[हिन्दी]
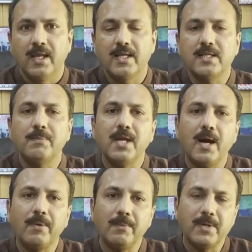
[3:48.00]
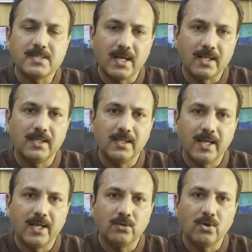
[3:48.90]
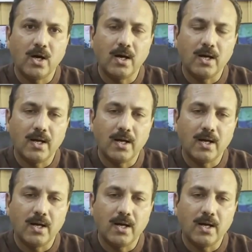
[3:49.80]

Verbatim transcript: कि जब ये आपके पास आती है तो आ,